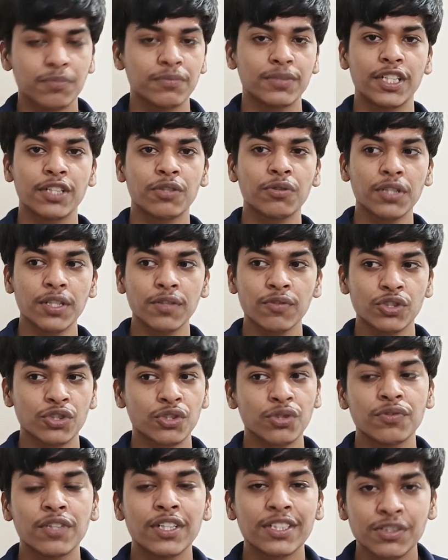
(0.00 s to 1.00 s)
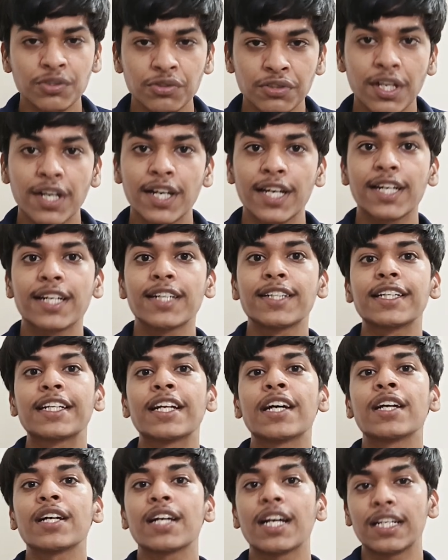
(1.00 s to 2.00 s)
तुम देखोगे वो शुरुआत से उसका कैरेक्टर
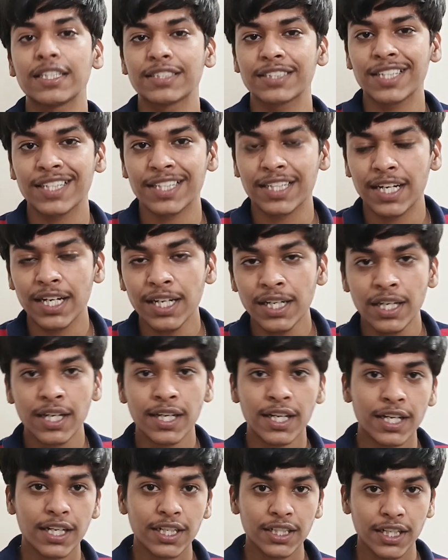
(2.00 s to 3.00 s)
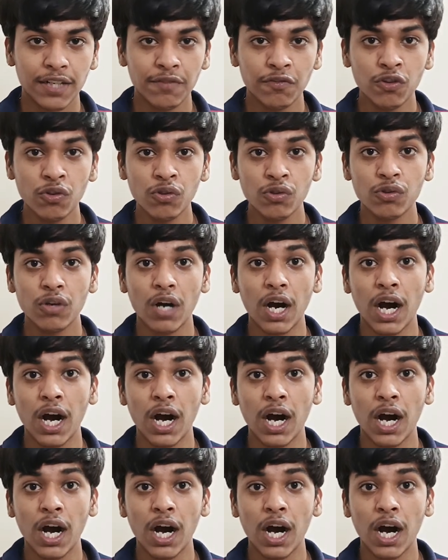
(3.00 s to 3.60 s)
आर्क ऐसा रखा है कि वो